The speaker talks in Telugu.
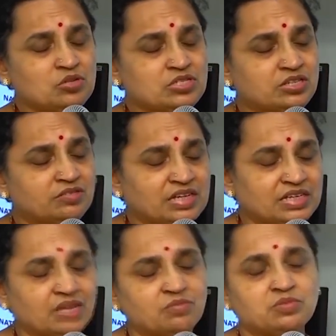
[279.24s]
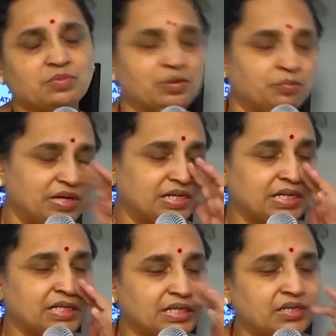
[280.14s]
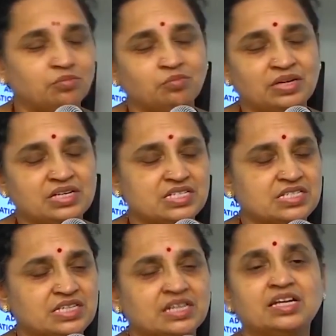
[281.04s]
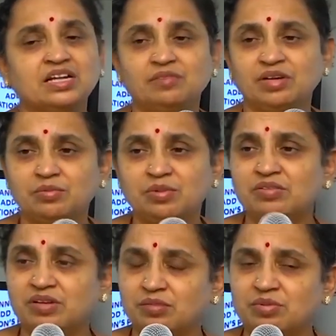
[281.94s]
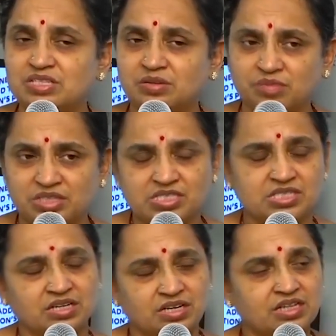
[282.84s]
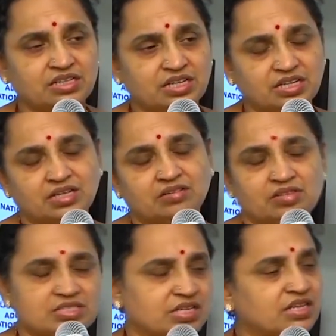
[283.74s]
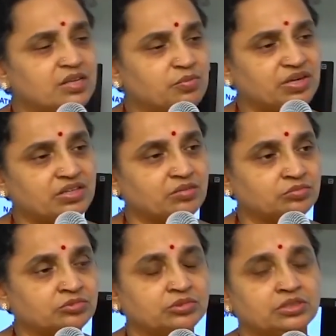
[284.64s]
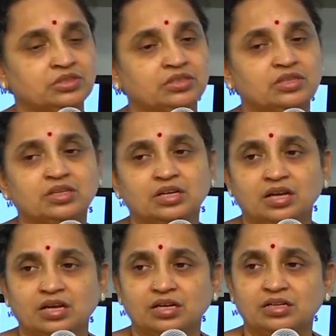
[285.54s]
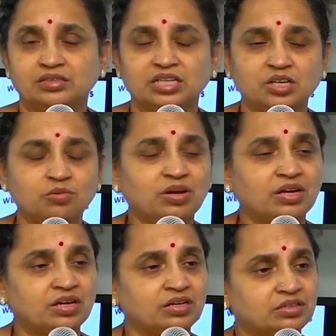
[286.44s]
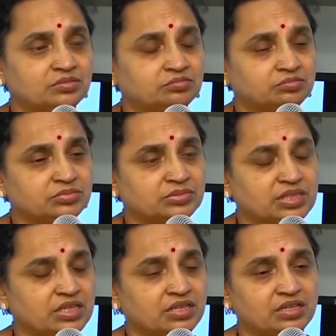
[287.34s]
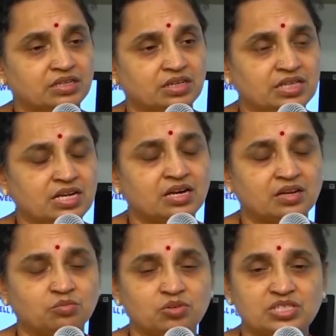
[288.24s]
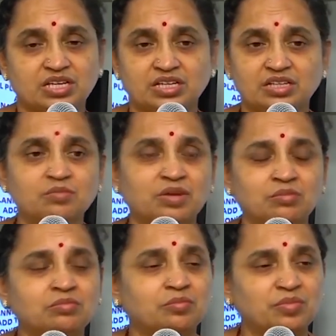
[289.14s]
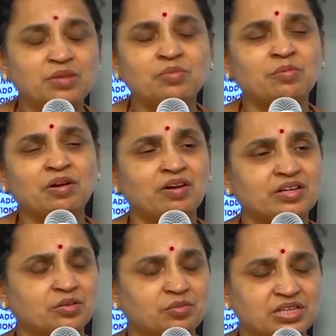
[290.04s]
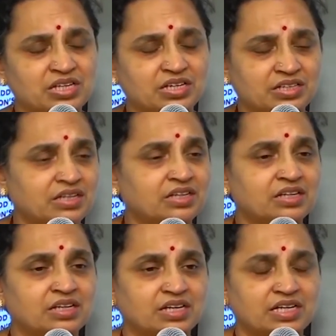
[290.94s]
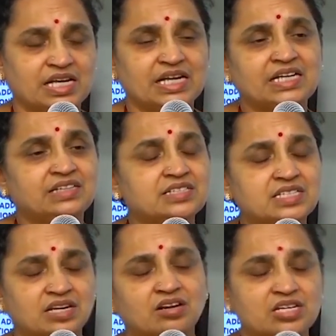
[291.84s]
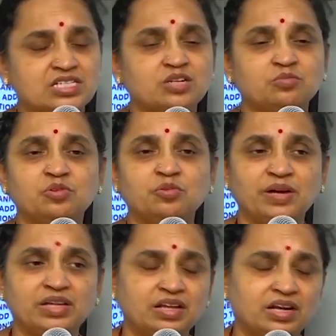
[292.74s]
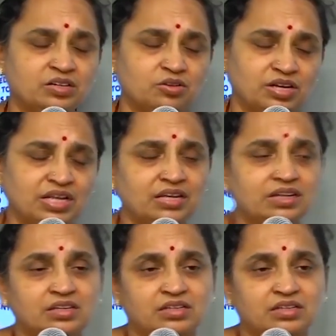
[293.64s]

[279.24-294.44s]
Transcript: మోస్ట్ ఆఫ్ ద టైమ్స్ మనం పెట్టేది మెడిసిన్స్ ఏంటంటే విటమిన్ విటమిన్ సంబంధించగానే దీనికి కావాల్సినదే పెడతాము ఎక్కువ ది అదర్ హార్మోన్స్ అనేది మనం మినిమంగా వాడతాం ఎందుకంటే ఈ డయట్ సర్క్యులేషన్ ఇంప్రూవ్మెంట్ దాంతోనే